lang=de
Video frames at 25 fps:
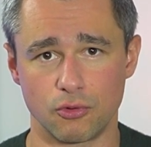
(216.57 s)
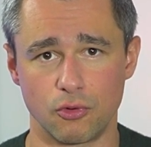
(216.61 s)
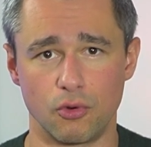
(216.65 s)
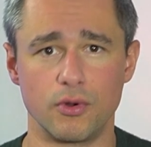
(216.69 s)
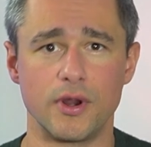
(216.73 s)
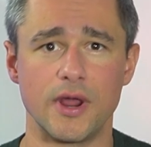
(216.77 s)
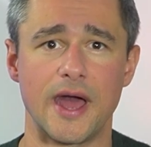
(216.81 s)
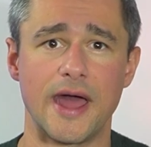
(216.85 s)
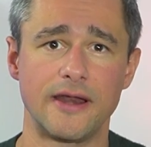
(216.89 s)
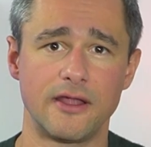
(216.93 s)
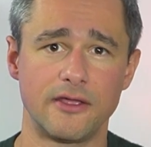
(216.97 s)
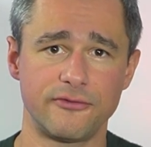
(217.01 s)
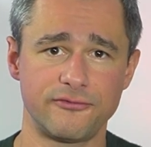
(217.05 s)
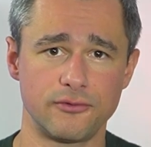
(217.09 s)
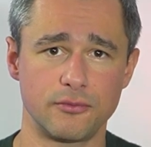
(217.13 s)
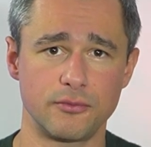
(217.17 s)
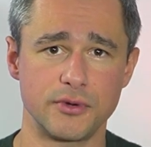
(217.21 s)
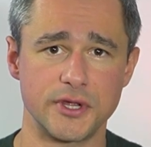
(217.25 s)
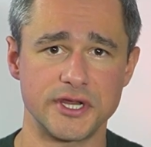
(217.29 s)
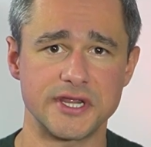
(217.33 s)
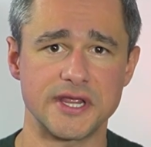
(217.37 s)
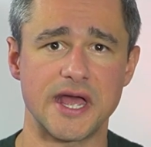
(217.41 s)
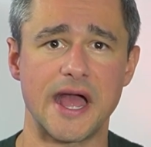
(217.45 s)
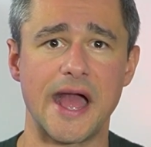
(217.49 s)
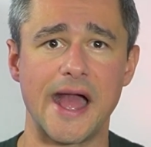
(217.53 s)
Oder anders
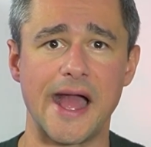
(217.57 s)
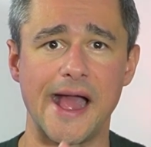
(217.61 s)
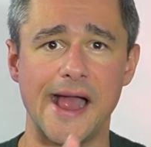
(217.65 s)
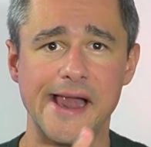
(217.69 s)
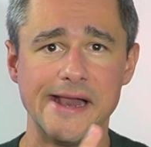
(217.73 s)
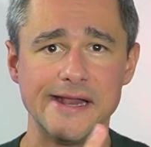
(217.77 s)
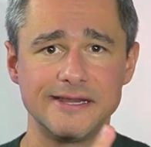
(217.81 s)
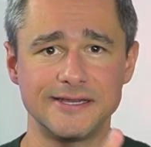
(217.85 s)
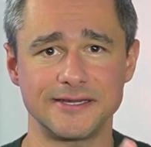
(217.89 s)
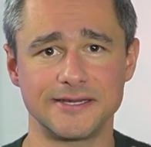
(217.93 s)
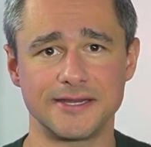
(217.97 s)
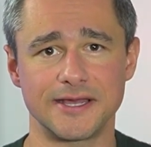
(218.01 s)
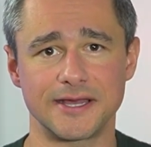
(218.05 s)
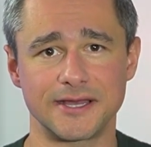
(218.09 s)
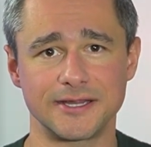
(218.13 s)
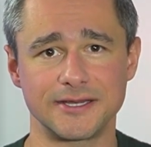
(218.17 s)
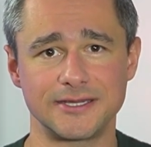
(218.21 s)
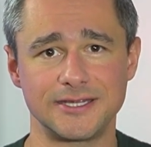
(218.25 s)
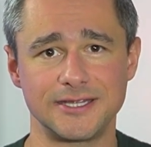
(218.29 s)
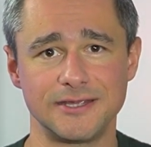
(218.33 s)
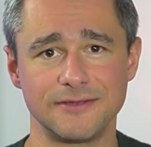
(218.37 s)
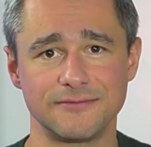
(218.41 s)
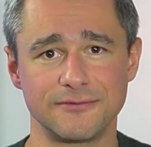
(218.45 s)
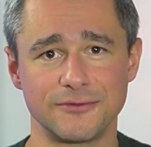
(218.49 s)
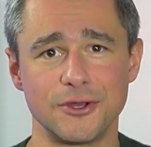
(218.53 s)
formuliert, alte
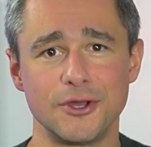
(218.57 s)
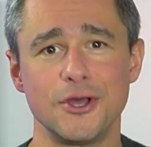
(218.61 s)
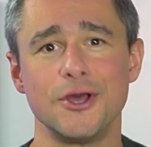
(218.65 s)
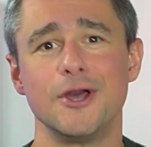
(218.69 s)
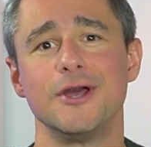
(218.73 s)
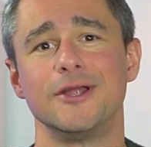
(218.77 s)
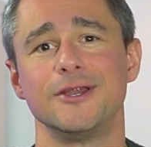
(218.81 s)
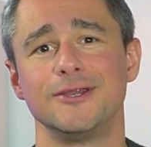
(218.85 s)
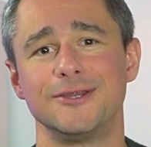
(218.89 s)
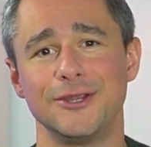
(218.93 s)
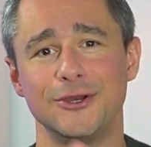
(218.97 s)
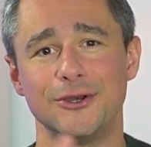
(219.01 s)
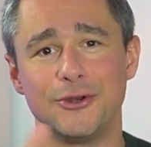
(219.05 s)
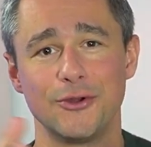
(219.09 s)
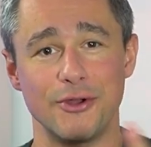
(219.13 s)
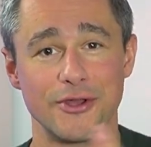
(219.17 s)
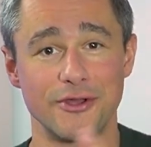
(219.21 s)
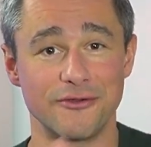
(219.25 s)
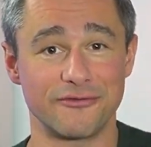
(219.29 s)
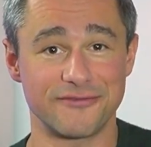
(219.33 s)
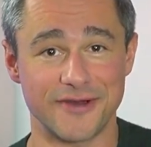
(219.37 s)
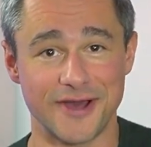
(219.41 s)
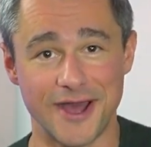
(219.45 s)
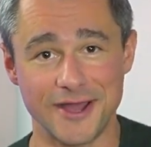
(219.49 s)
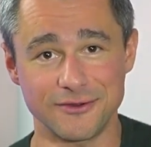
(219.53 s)
Narrative, die
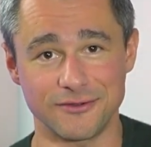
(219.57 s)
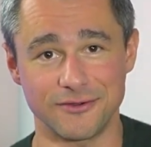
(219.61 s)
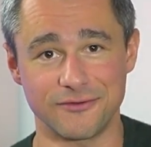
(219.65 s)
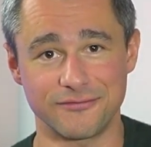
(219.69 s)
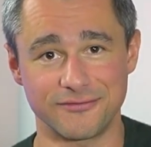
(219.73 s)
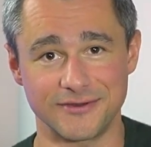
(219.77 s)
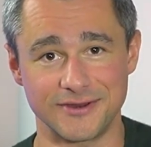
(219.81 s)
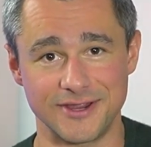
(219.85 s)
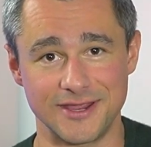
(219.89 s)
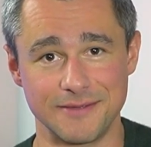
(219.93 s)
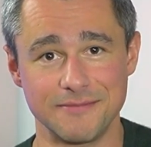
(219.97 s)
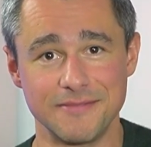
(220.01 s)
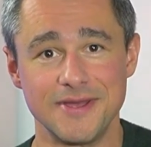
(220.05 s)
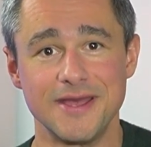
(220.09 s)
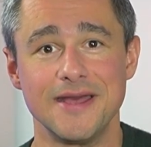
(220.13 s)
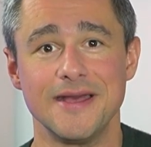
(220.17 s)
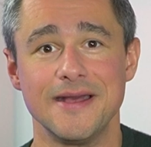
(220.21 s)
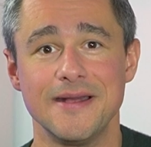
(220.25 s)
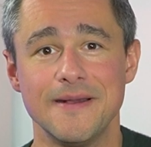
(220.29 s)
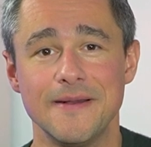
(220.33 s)
neue Fahrt aufnehmen.